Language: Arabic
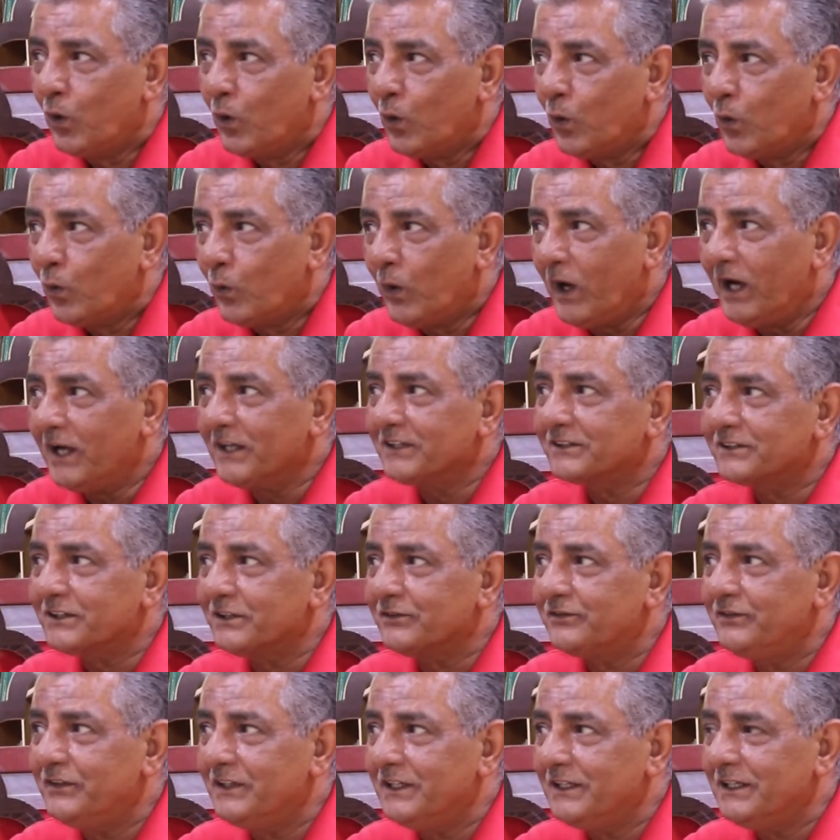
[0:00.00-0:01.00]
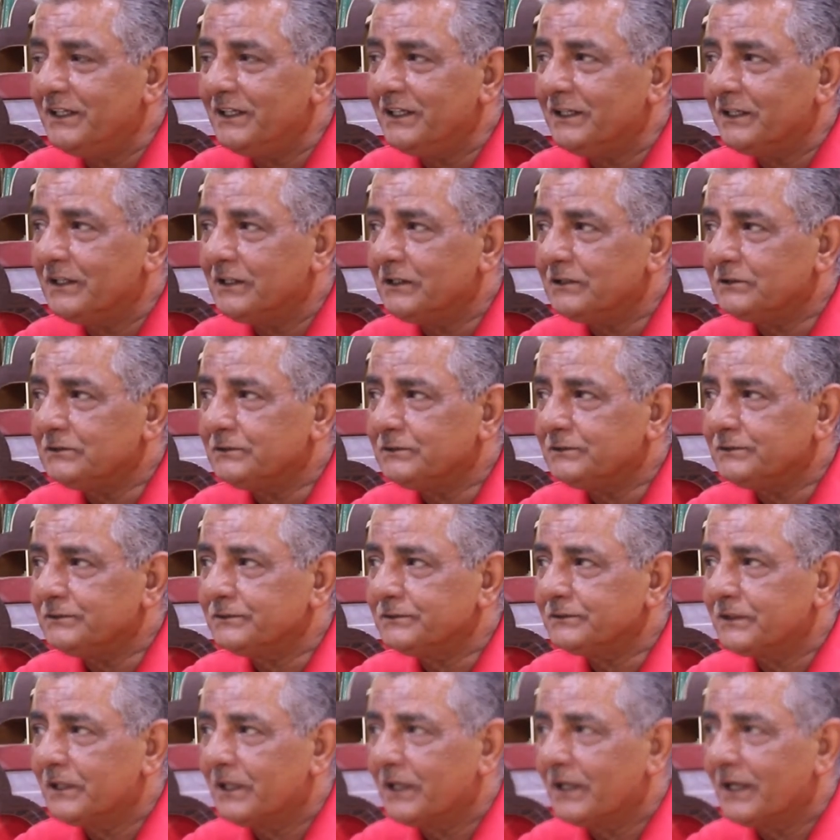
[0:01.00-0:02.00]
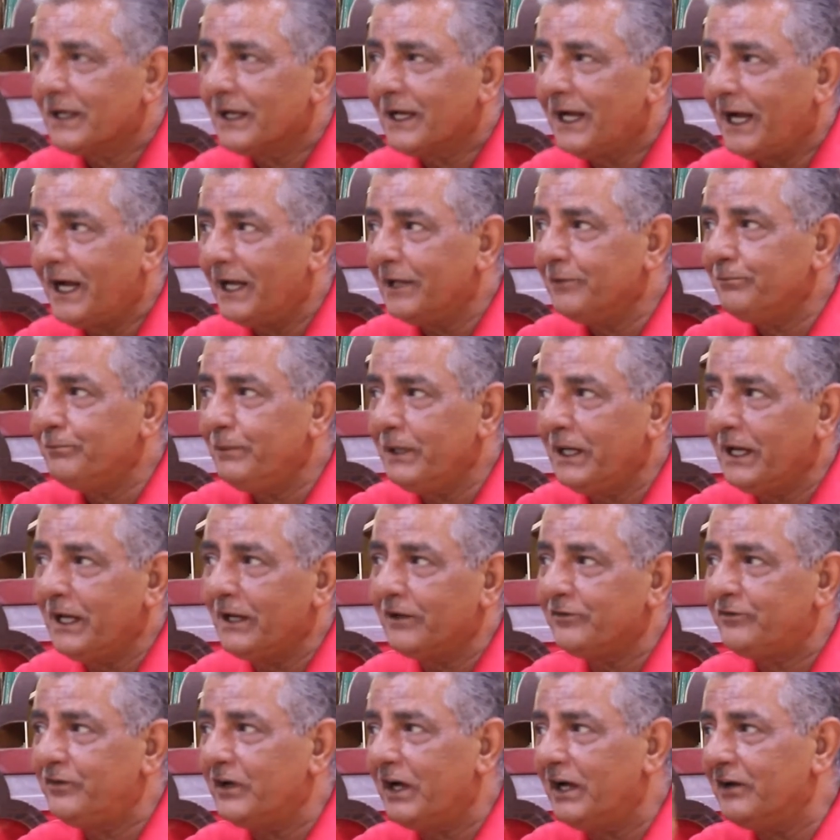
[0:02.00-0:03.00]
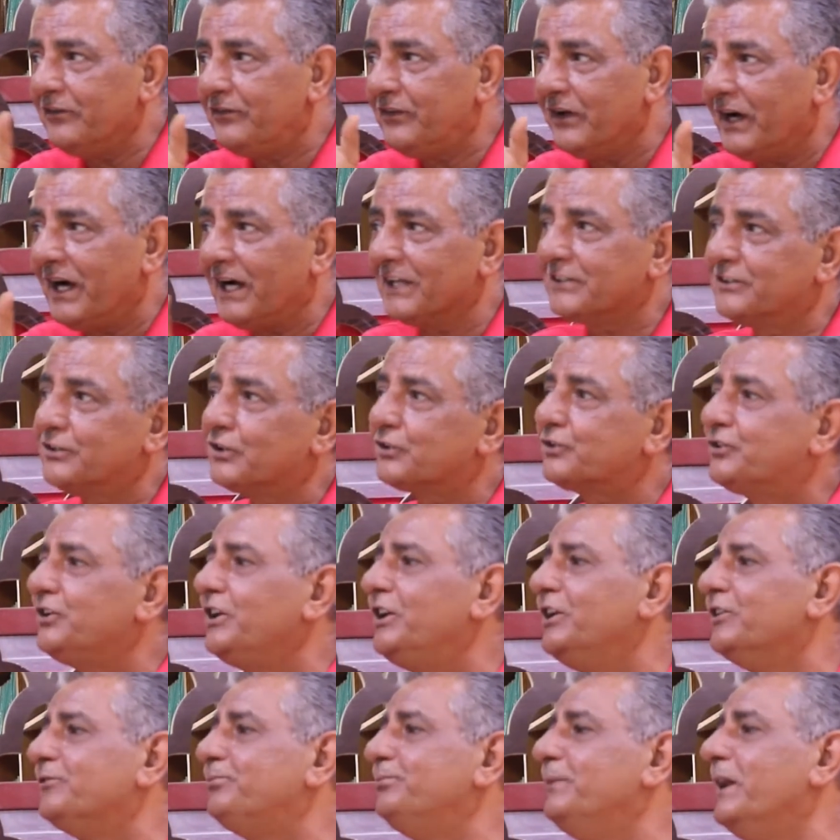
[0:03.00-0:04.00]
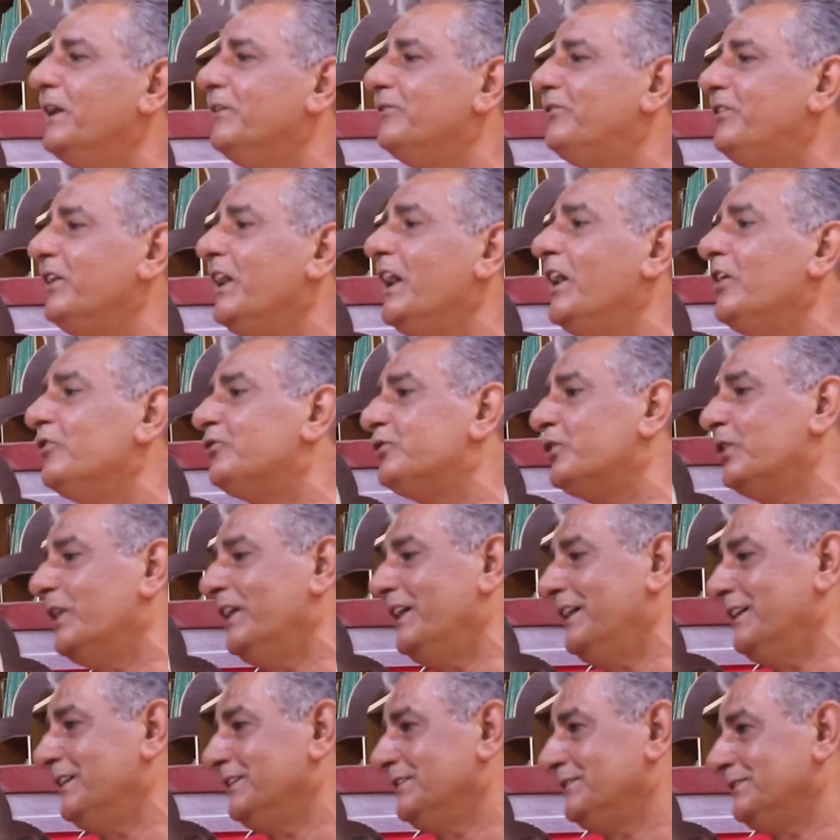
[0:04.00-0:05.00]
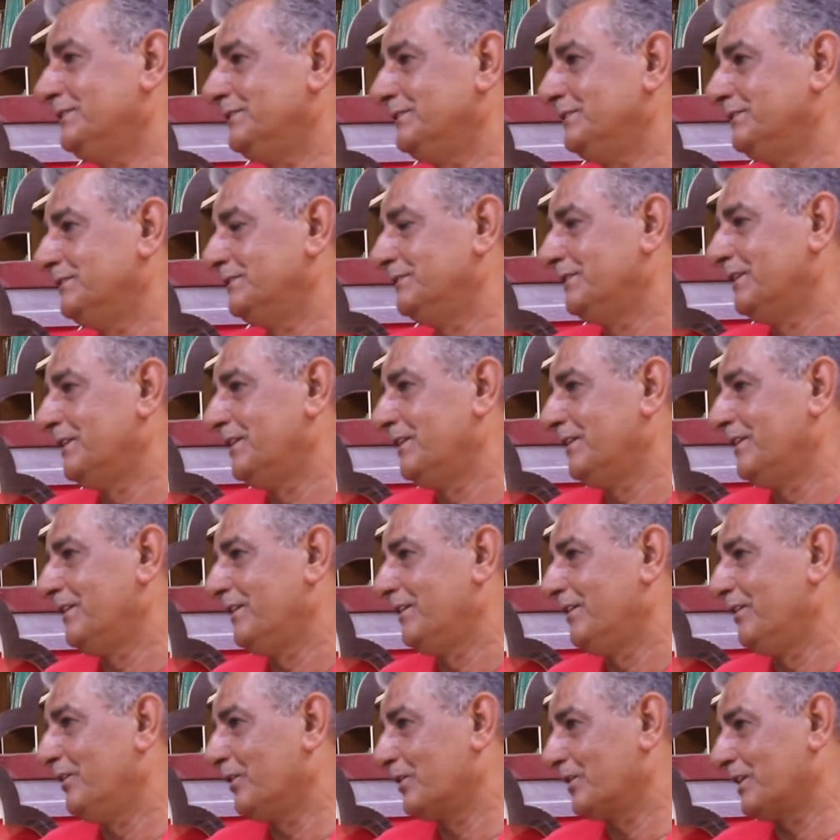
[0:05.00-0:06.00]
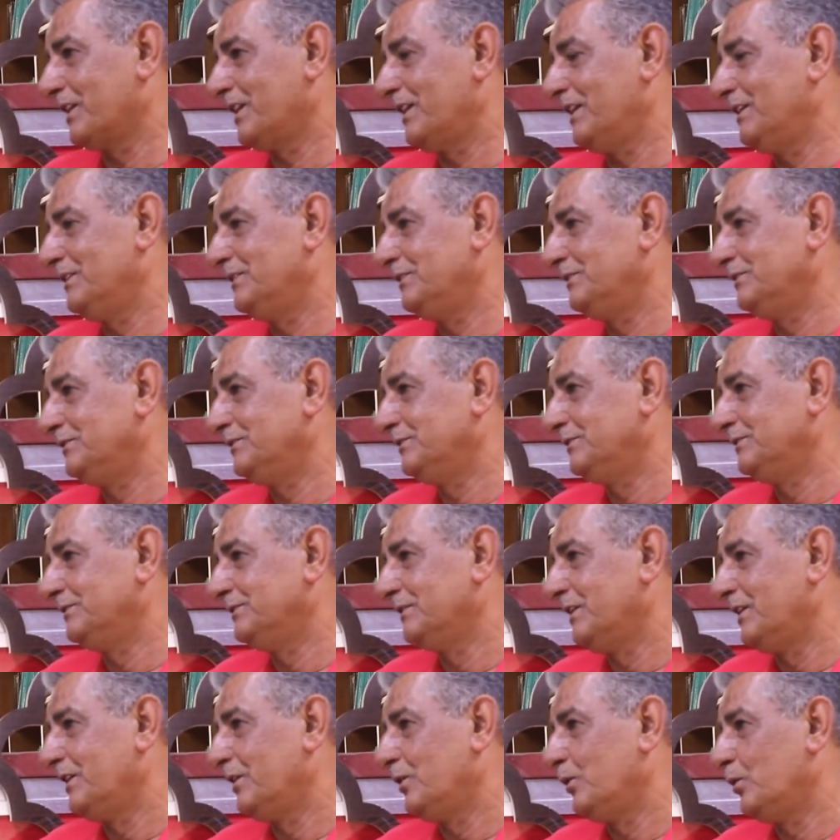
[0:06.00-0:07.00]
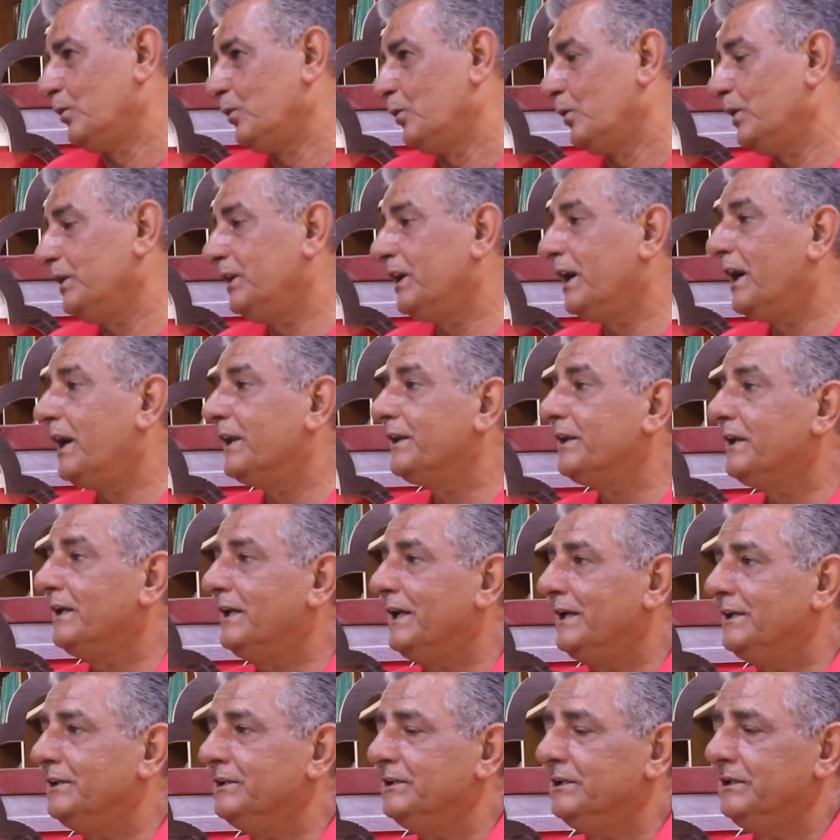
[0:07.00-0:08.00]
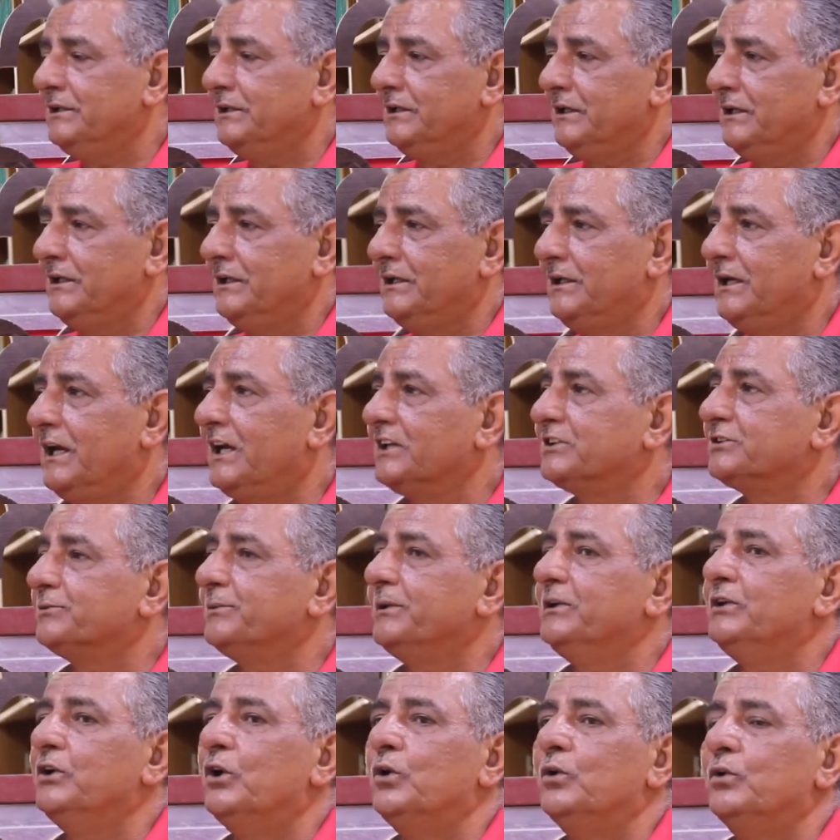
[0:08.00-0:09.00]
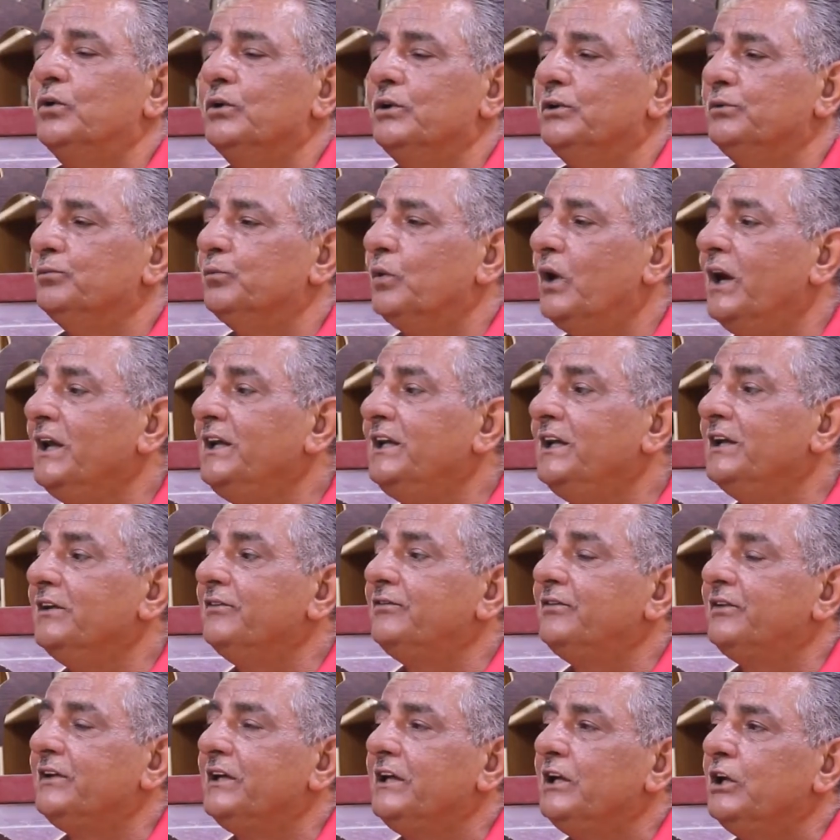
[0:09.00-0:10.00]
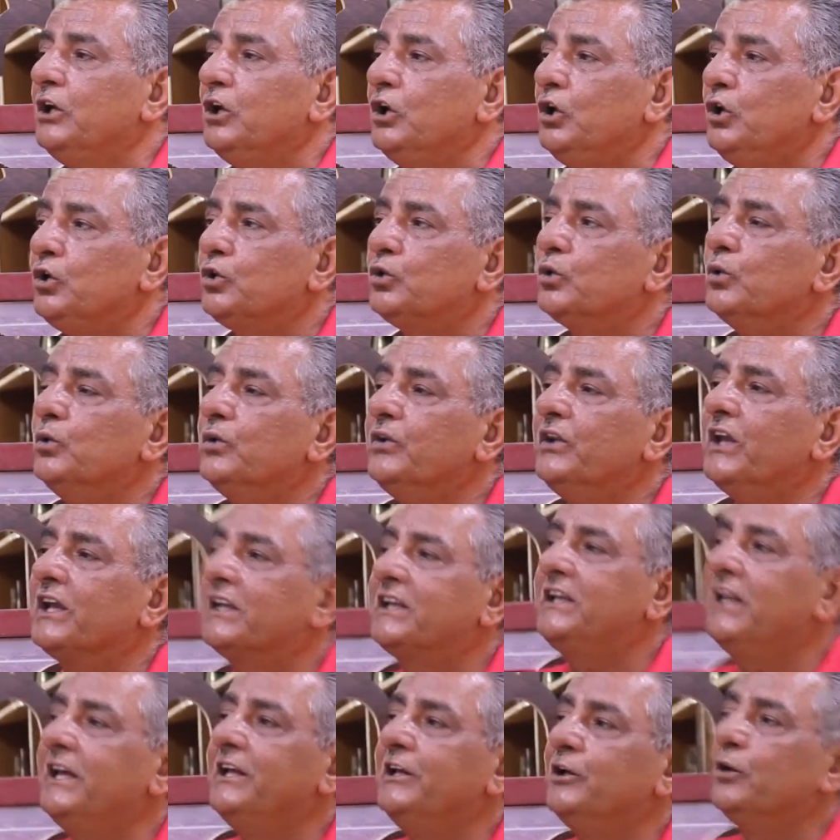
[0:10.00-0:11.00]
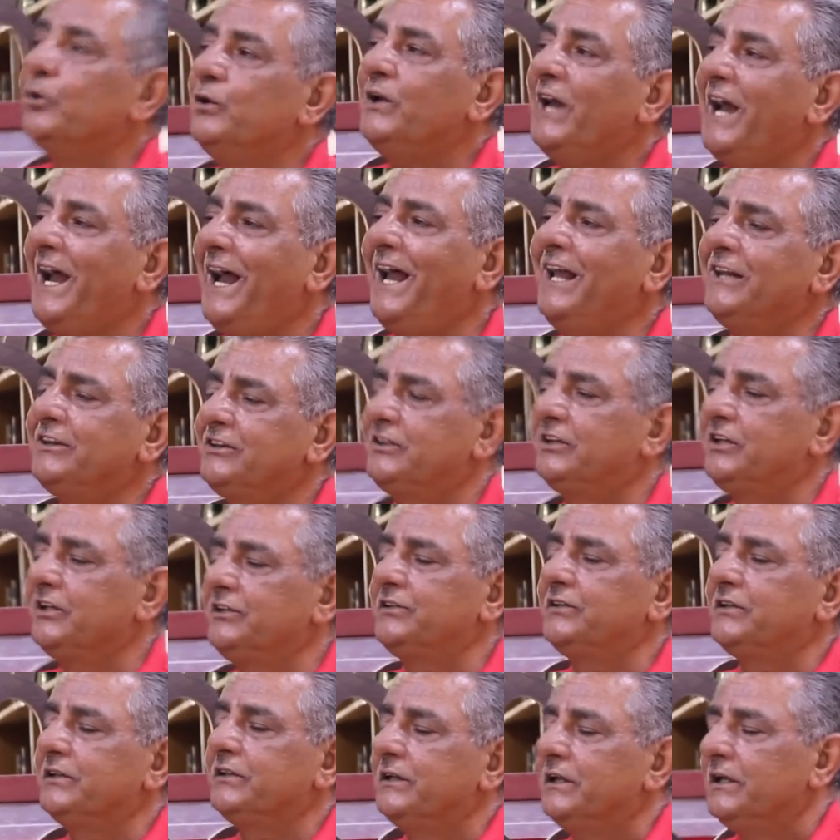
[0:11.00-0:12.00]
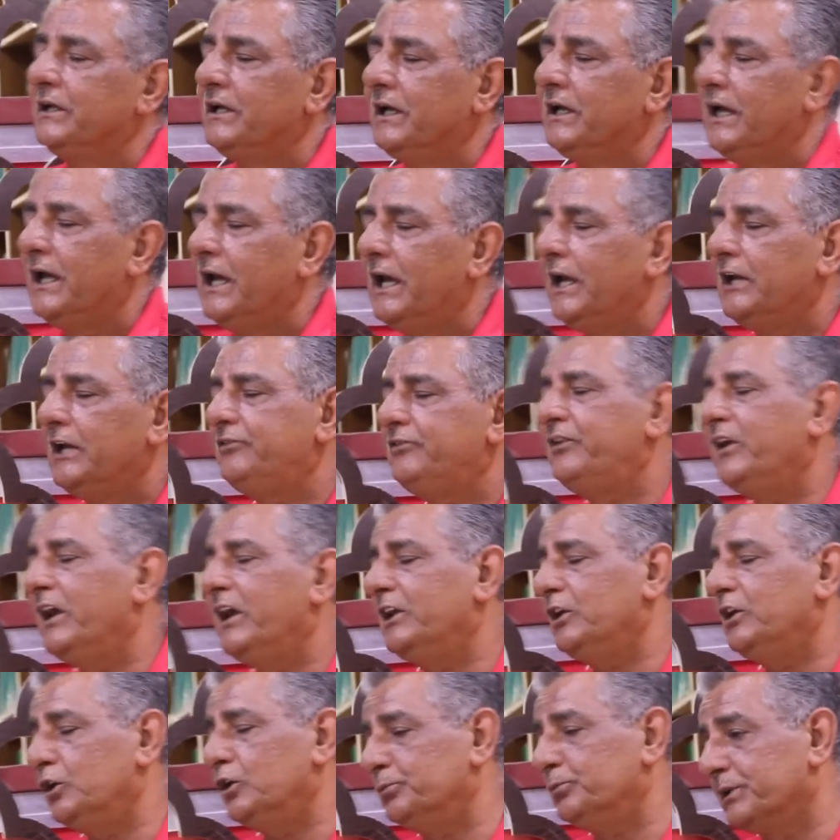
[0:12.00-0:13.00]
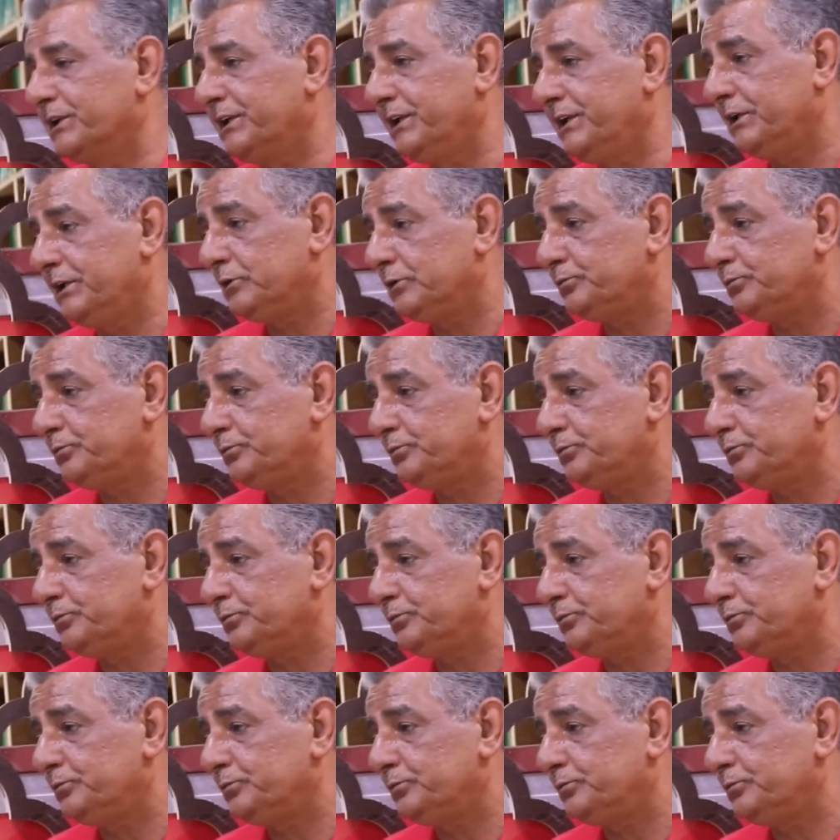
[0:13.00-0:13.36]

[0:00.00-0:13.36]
وعي الطفل هاي بها فئات تختلف بين فئه فئة اخرى ولهذا يعني لازم انه المؤلف يكون ذكي انه يحدد الفئه العمريه